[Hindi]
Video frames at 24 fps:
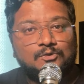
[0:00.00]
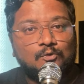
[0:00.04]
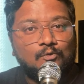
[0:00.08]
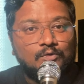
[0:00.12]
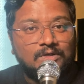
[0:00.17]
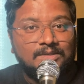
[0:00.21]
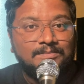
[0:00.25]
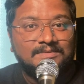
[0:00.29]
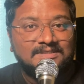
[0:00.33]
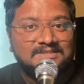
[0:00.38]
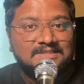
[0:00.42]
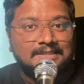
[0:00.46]

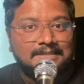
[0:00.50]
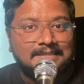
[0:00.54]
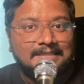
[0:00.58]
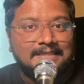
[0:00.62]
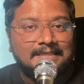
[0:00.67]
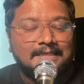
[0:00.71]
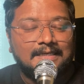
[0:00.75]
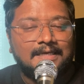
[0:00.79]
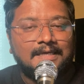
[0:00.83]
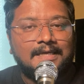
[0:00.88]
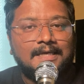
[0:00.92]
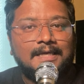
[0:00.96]
स्टोरी में सेट
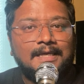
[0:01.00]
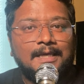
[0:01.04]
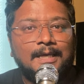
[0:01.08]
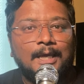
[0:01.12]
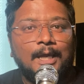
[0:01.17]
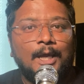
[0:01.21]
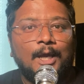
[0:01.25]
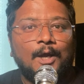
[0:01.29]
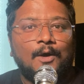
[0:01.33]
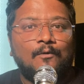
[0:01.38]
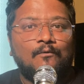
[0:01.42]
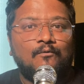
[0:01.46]
किए हैं
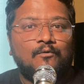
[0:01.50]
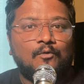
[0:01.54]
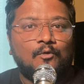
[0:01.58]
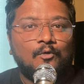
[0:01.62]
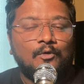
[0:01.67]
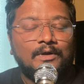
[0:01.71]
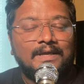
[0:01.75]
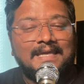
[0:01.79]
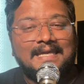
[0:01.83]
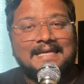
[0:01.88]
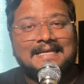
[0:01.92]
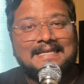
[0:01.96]

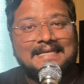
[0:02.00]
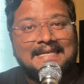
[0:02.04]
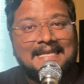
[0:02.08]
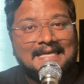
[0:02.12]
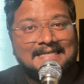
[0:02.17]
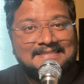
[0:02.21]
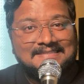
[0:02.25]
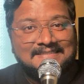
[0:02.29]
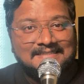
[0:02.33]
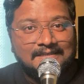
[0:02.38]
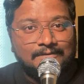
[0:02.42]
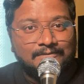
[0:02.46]
वो एक
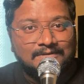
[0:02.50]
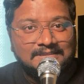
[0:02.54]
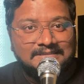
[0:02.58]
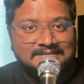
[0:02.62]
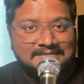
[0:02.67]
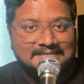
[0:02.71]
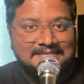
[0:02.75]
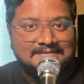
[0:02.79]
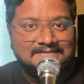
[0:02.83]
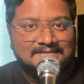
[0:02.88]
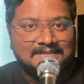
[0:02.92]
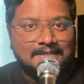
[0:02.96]
नेक्स्ट लेवल
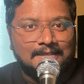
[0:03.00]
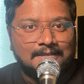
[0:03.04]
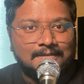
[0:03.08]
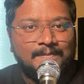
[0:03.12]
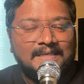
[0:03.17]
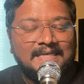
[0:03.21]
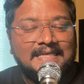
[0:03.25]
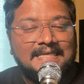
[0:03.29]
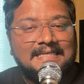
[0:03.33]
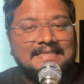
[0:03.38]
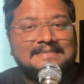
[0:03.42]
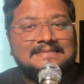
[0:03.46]
चीज़ है
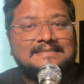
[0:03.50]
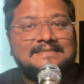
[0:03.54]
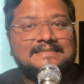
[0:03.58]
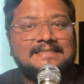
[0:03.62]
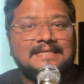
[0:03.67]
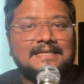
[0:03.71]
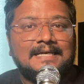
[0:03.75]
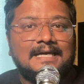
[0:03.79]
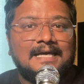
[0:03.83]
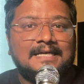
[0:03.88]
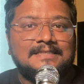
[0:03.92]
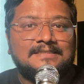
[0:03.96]
मैंने
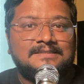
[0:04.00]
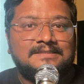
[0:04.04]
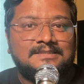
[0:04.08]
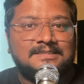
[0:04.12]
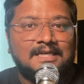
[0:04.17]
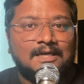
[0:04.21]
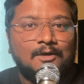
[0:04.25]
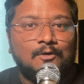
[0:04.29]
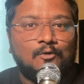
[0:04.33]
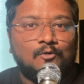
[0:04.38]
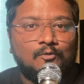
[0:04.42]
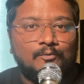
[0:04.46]
इससे
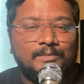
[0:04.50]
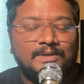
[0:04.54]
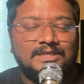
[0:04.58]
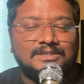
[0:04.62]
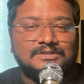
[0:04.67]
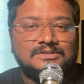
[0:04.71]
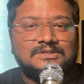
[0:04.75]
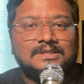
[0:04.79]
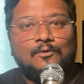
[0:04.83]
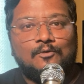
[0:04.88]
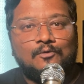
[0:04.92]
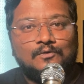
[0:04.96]
अच्छा
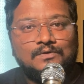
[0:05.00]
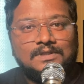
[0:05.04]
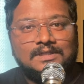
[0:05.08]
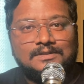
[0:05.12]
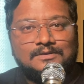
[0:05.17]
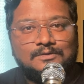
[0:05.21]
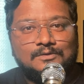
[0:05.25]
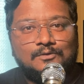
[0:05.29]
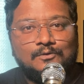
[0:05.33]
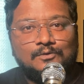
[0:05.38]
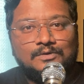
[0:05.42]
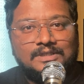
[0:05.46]
होमेज
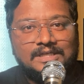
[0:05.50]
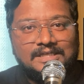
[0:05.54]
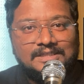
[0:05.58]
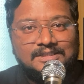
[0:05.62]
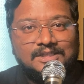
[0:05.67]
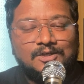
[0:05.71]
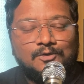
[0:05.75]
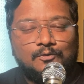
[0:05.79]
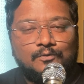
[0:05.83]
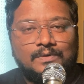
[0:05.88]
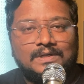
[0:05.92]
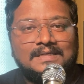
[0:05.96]
गुरुदत्त को
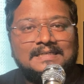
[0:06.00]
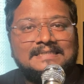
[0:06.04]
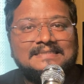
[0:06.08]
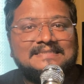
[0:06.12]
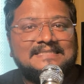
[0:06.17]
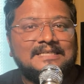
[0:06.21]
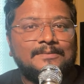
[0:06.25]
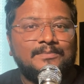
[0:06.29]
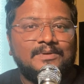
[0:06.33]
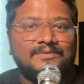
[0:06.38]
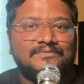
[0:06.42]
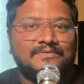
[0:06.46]
देते हुए
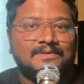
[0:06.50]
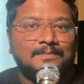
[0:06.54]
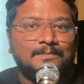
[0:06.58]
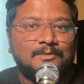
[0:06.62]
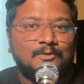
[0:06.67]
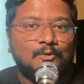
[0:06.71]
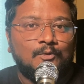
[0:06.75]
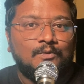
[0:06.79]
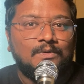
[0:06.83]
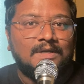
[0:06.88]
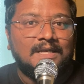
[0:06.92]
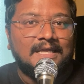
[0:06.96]
किसी भी फिल्म
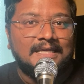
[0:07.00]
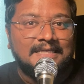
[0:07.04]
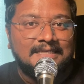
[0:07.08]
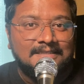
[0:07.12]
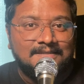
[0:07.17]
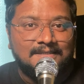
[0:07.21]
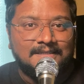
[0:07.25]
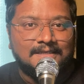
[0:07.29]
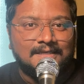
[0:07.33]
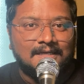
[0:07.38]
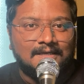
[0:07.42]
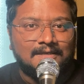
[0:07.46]
को
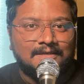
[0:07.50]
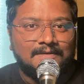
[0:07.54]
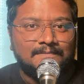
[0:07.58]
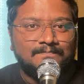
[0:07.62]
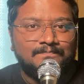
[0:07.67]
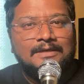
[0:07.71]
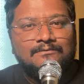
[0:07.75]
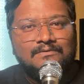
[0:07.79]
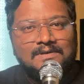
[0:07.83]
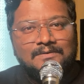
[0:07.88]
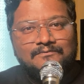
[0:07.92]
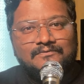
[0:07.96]
नहीं देखा है
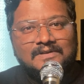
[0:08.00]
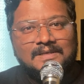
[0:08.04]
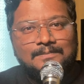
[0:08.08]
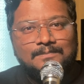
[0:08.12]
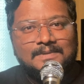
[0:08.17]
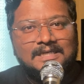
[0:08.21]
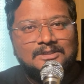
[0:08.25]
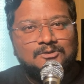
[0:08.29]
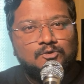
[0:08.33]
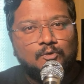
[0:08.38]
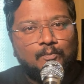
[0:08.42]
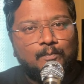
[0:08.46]
इवन
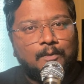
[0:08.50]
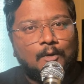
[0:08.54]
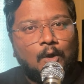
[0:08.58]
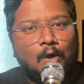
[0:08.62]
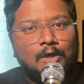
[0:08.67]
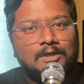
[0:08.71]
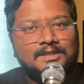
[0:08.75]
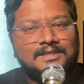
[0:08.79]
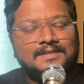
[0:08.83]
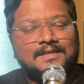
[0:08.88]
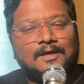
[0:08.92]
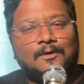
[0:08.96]
फिल्म का जो
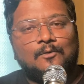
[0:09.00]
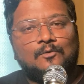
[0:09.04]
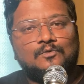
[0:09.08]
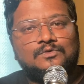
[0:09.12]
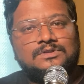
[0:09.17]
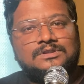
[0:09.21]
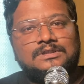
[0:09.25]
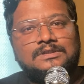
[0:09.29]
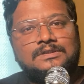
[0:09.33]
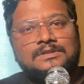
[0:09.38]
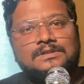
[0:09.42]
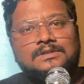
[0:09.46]
प्लॉट है ना
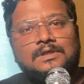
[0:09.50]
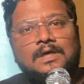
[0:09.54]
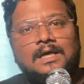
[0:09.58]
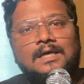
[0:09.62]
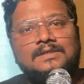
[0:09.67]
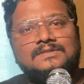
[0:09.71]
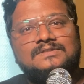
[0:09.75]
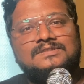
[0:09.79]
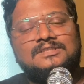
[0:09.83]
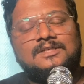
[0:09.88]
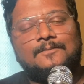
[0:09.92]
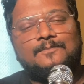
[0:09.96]

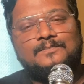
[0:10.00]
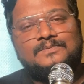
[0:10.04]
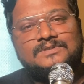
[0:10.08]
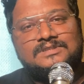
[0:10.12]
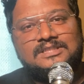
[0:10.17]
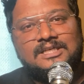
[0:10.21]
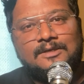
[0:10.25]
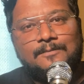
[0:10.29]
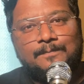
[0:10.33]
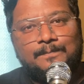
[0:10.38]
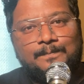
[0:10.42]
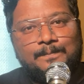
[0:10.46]
उसका
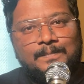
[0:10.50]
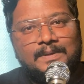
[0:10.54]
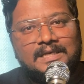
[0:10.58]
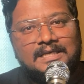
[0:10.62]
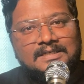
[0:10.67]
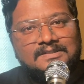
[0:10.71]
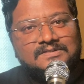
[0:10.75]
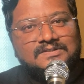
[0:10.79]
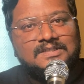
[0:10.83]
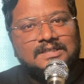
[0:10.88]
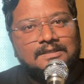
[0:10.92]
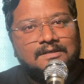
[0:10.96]
सबसे
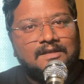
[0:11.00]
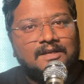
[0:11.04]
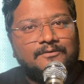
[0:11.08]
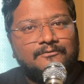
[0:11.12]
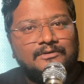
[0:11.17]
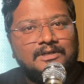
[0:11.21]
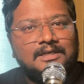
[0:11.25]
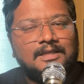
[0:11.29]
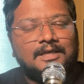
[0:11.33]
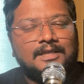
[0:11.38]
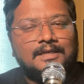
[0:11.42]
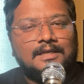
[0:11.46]
बेसिक
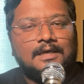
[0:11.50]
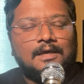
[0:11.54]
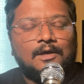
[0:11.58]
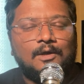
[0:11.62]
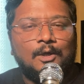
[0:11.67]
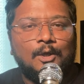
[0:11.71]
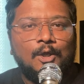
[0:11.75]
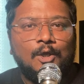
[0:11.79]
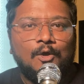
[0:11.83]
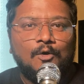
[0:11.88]
रिविल है ना